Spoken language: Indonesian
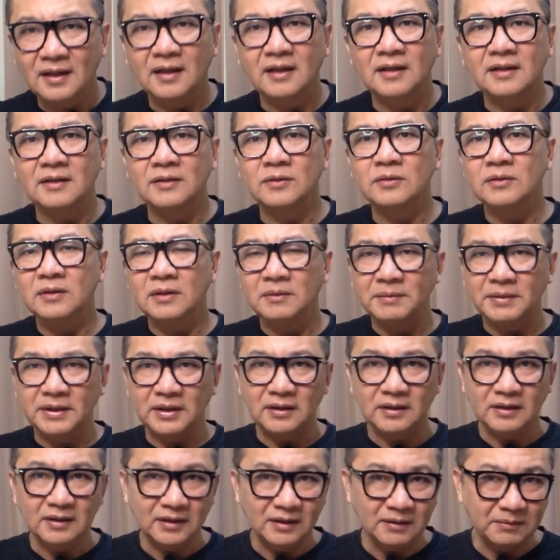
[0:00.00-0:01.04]
ya itu
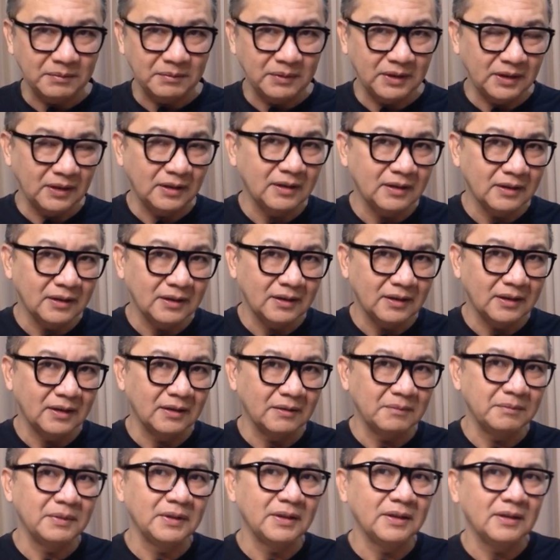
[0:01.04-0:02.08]
lebih lebih
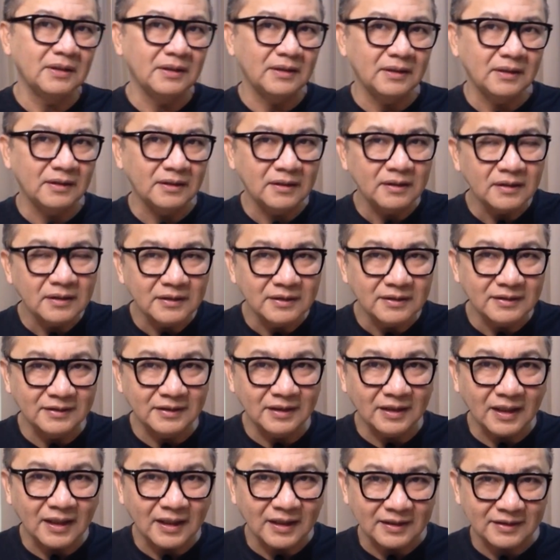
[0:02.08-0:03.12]
lebih
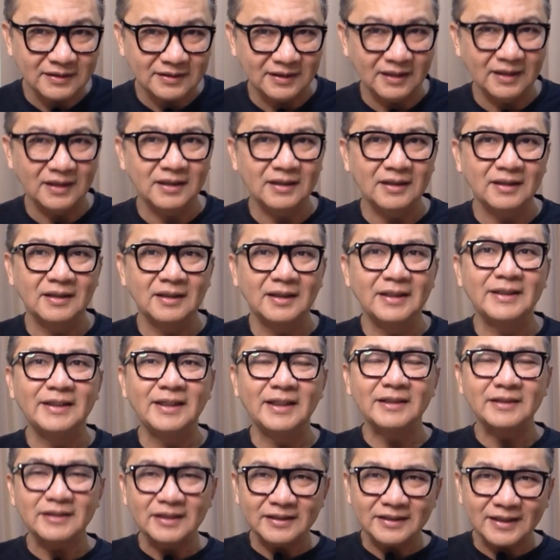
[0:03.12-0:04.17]
jelas ya,
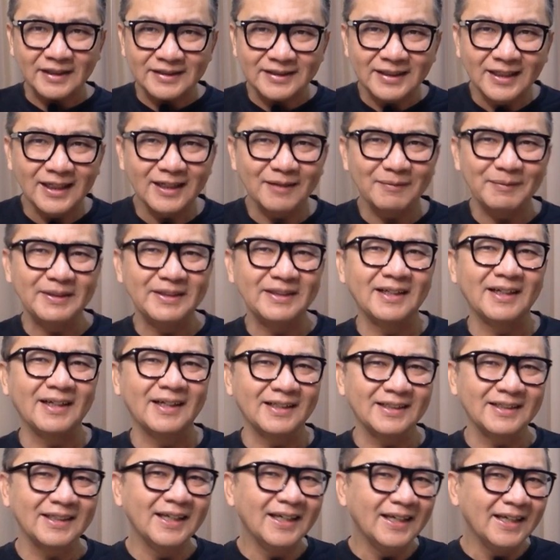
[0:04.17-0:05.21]
identitasnya lebih
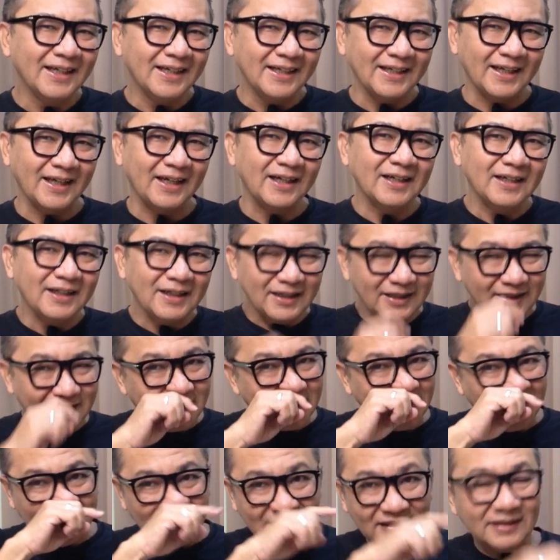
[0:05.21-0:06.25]
jelas ya.
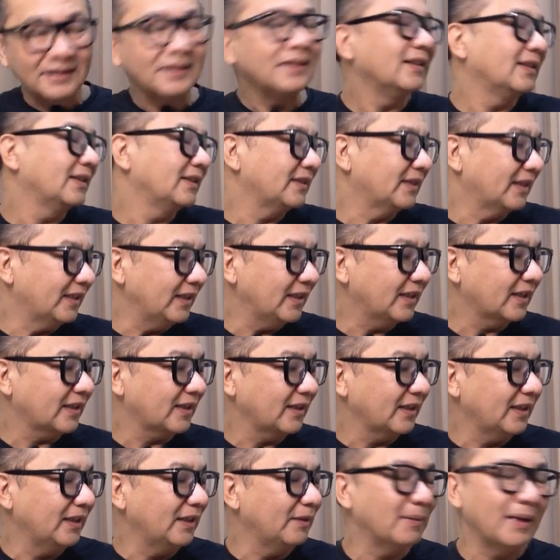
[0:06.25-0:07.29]
Nah, jadi
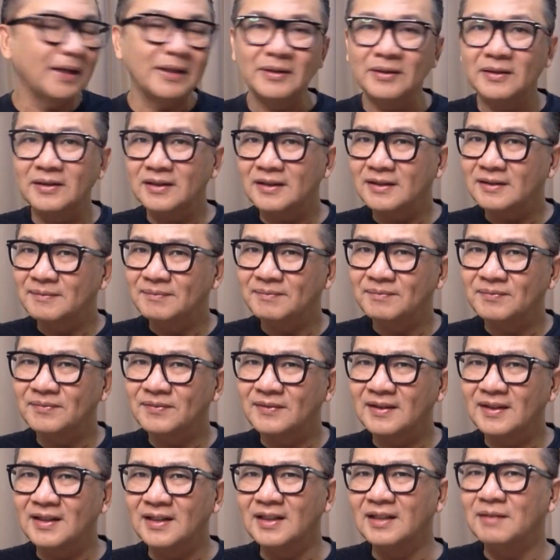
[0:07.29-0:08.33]
ini mayor,
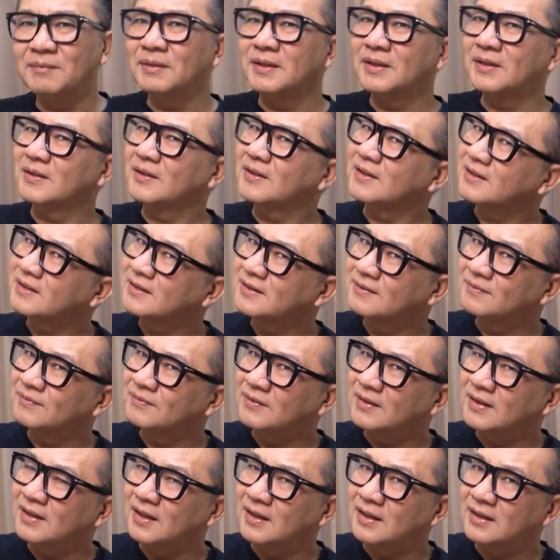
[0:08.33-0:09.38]
ini minor
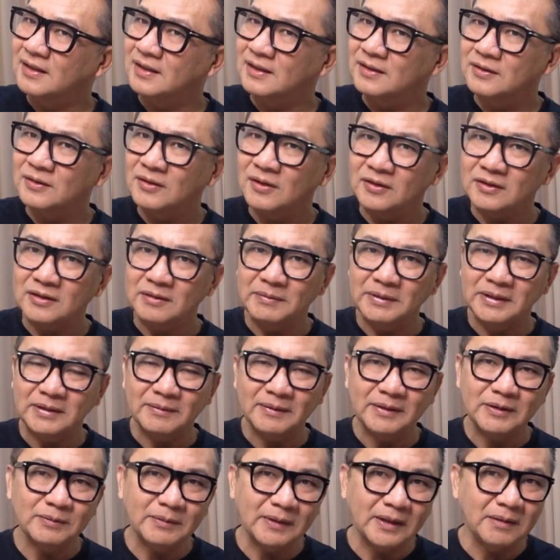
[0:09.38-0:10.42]
ya. Itu kalau
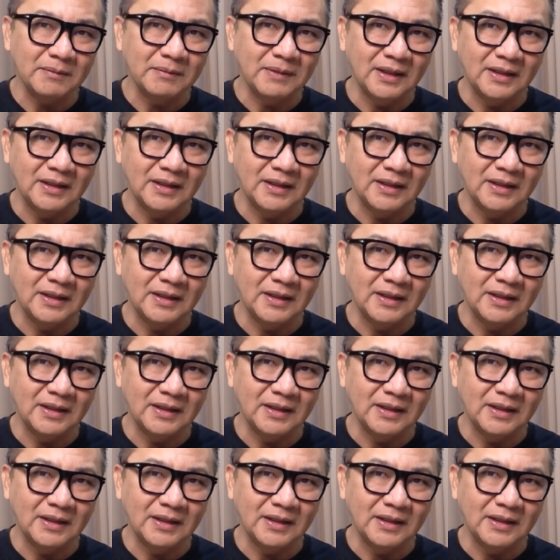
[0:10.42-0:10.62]
teman-teman pernah